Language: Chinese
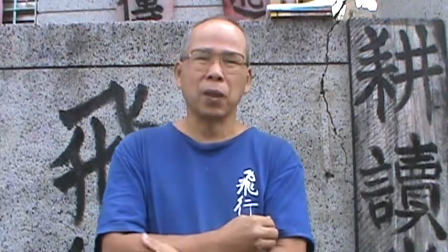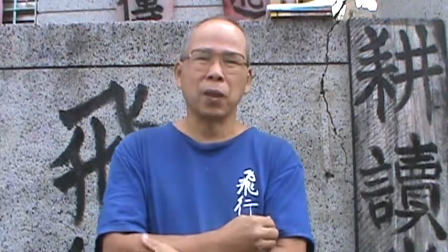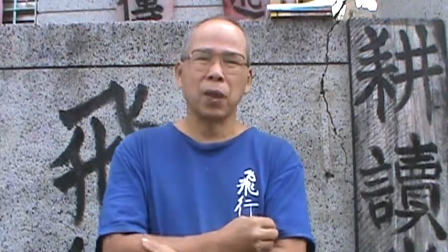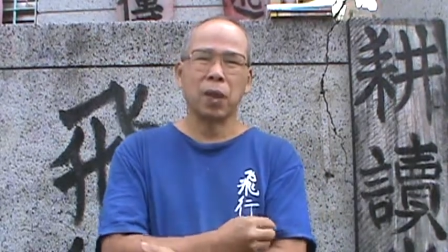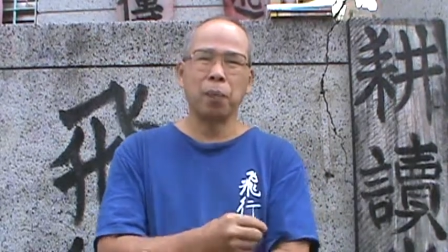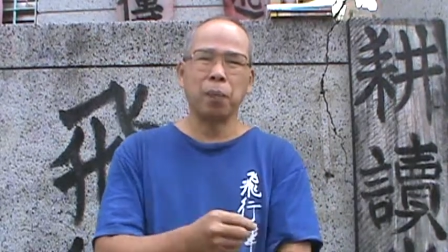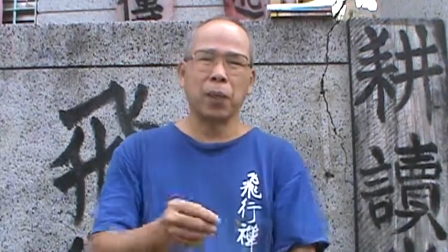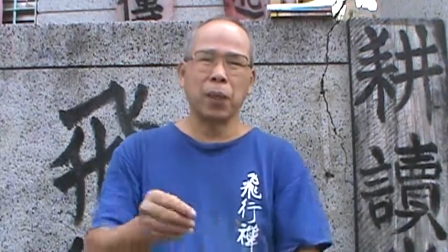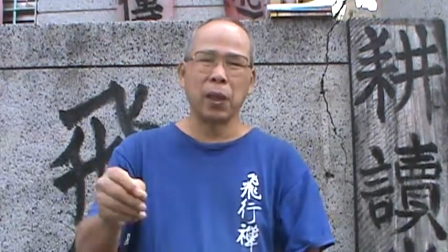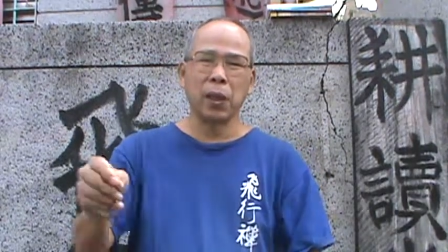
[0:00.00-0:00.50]

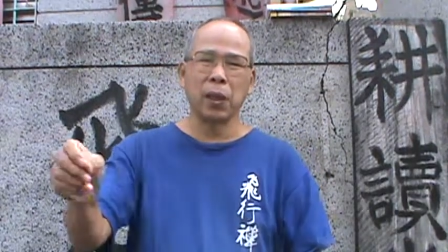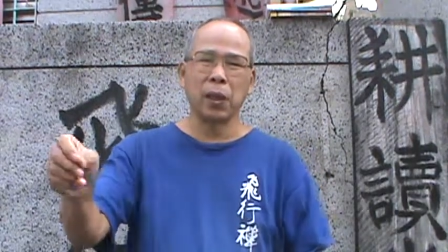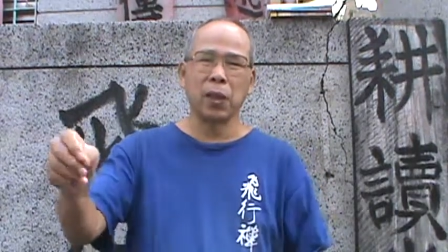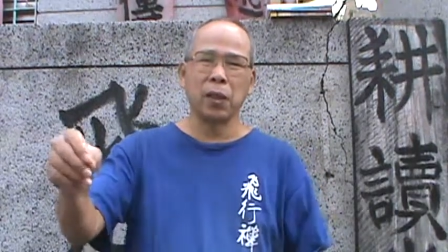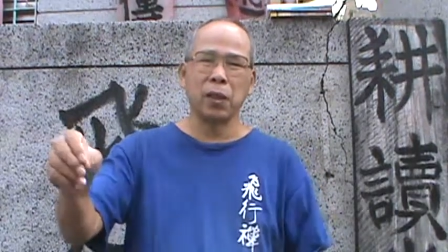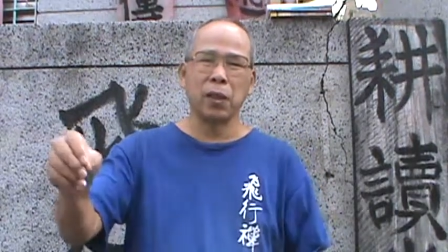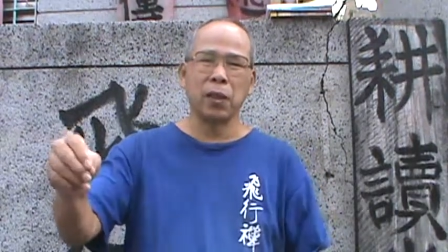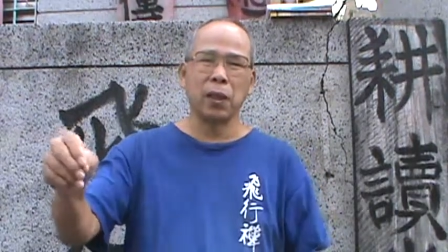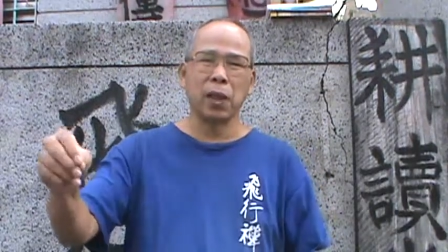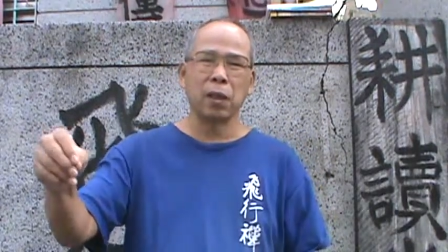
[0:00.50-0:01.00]
他本来可
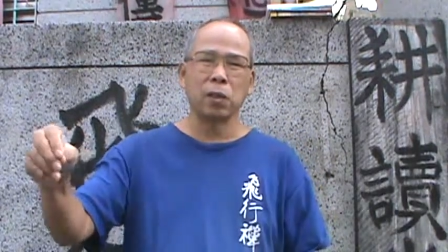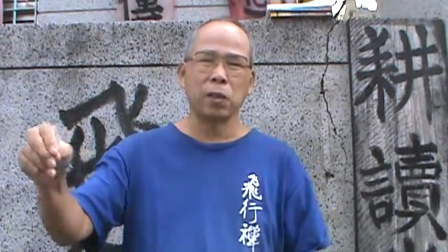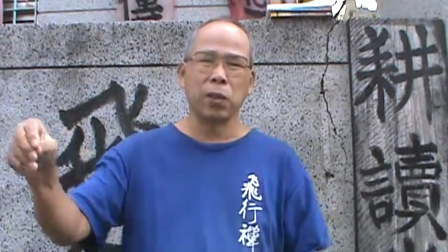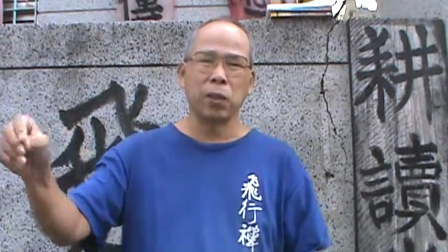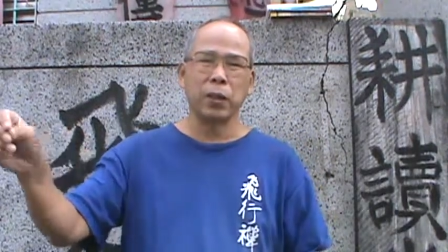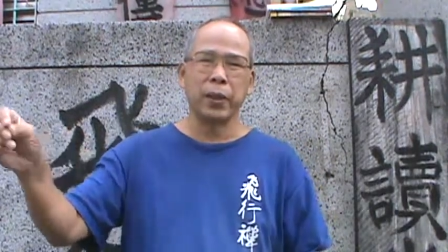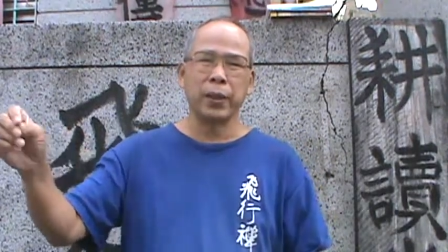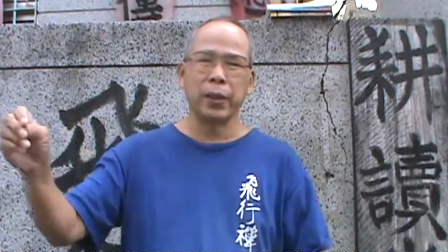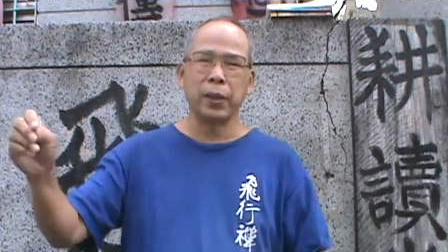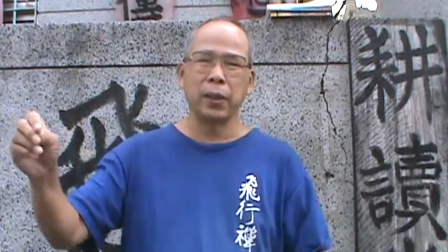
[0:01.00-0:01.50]
以畅所
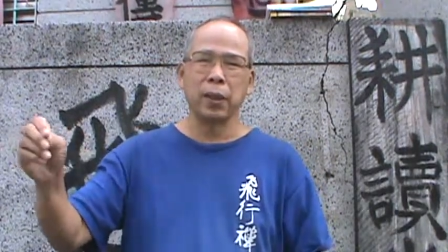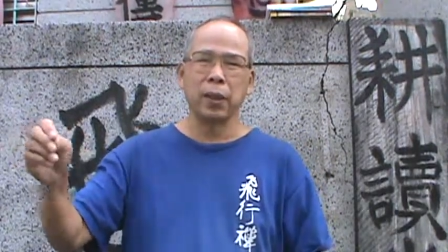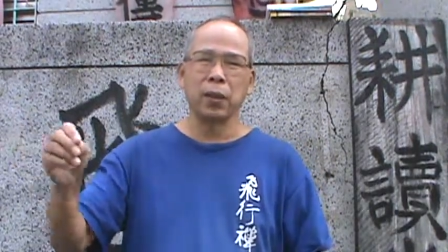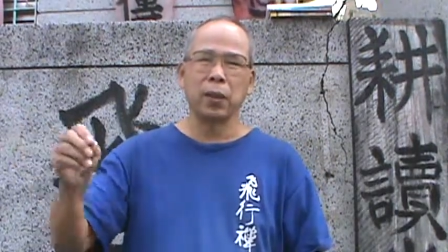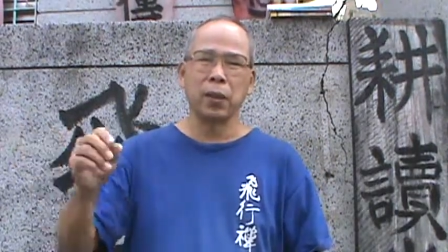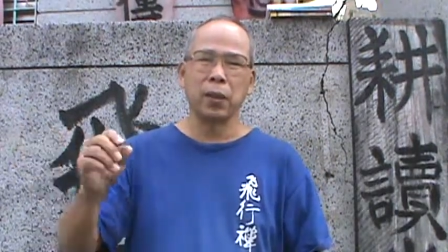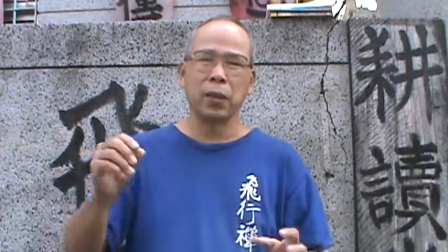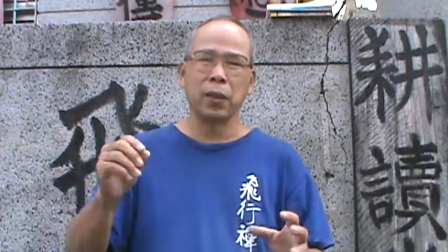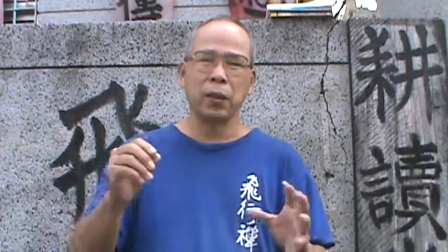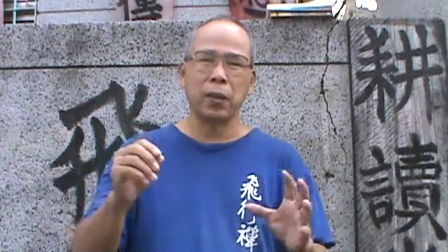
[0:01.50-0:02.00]
欲言的，
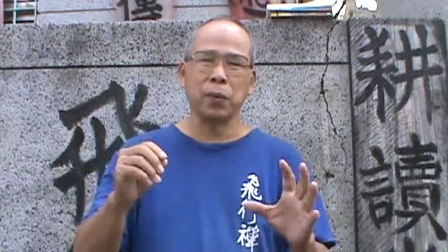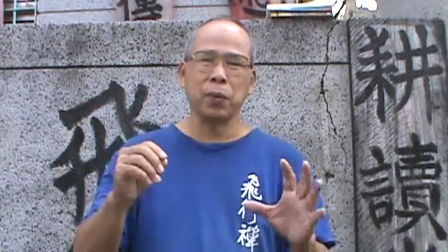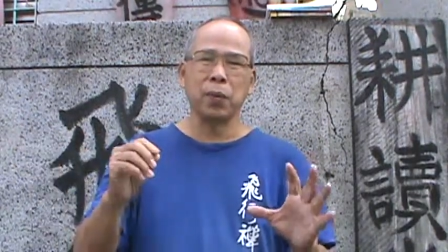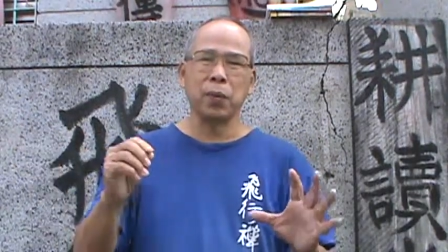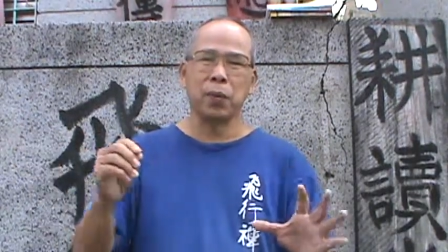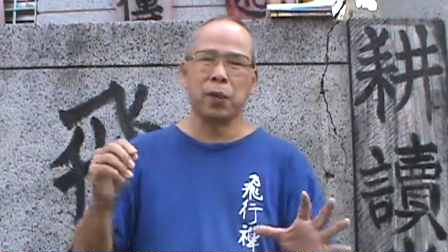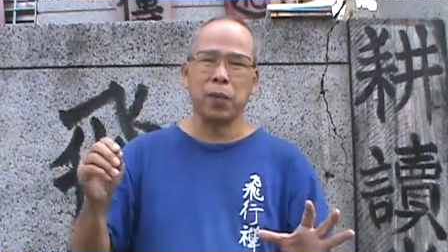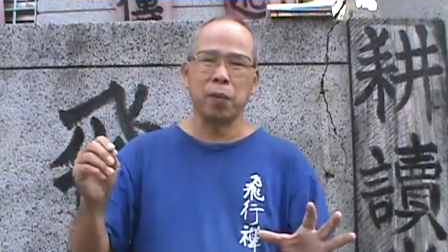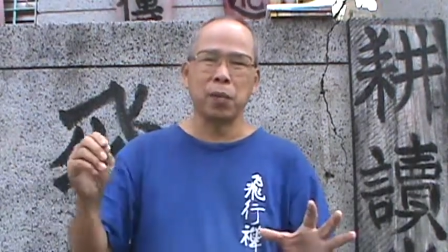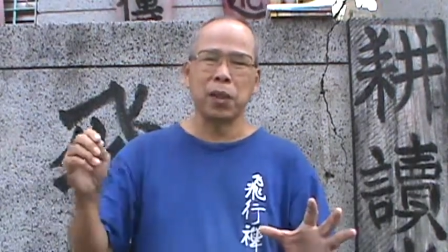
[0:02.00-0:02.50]
结果因为
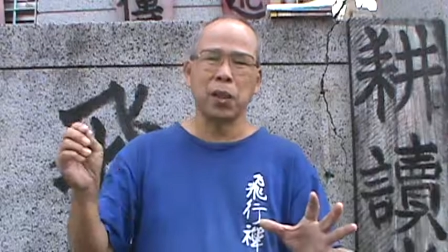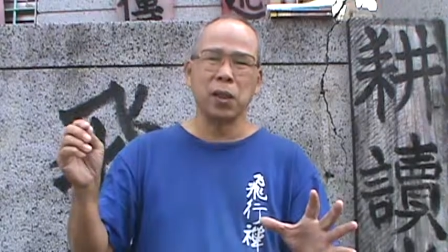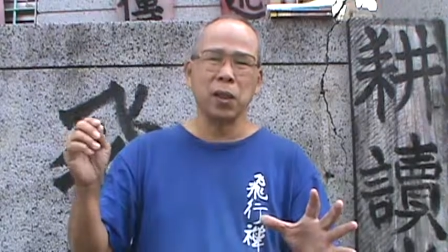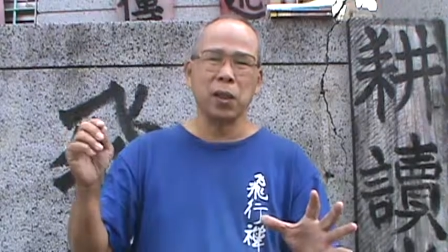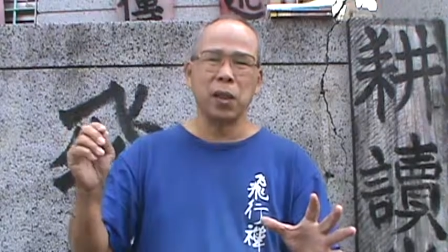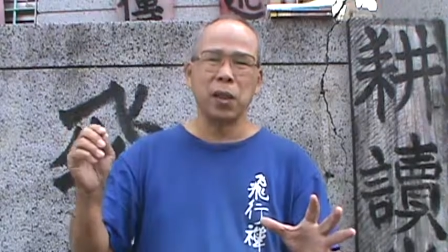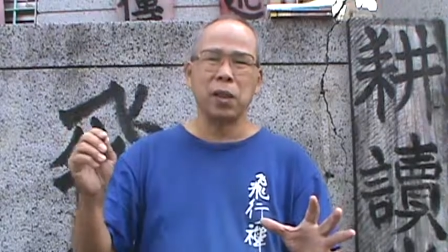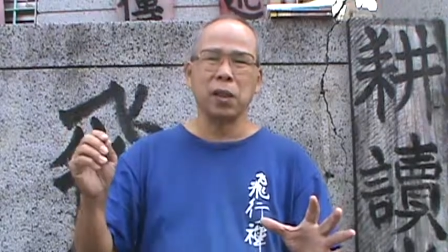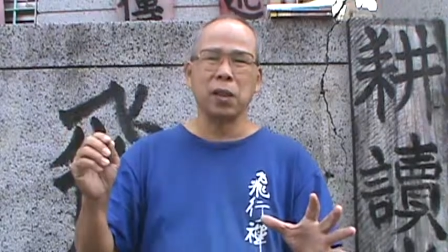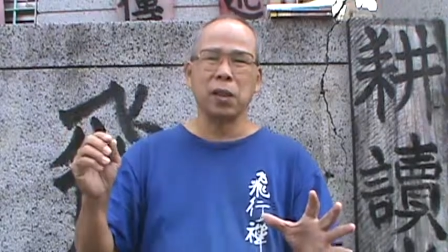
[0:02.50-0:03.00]
有盛名之
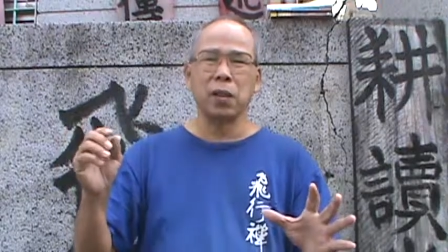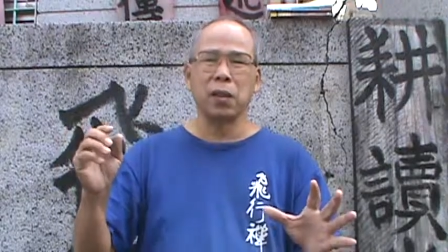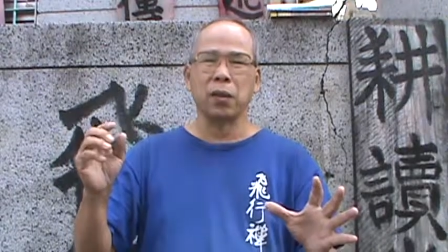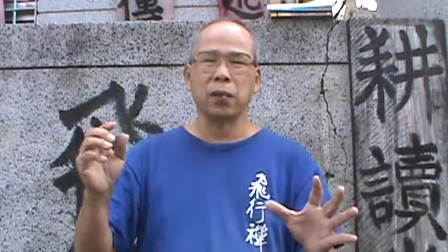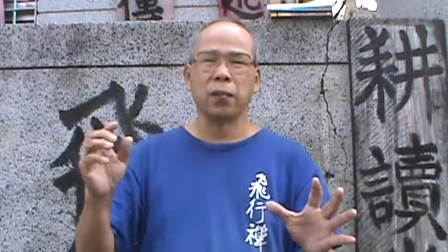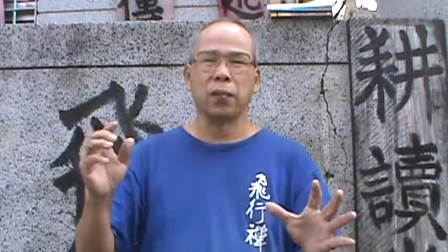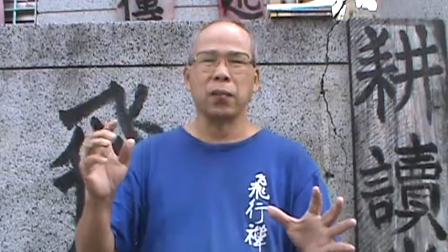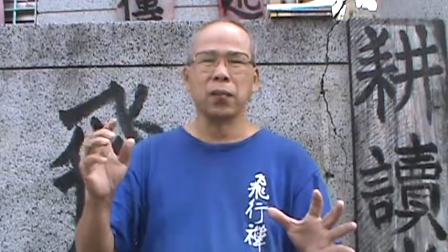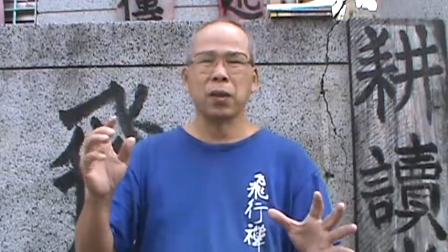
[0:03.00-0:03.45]
累之后，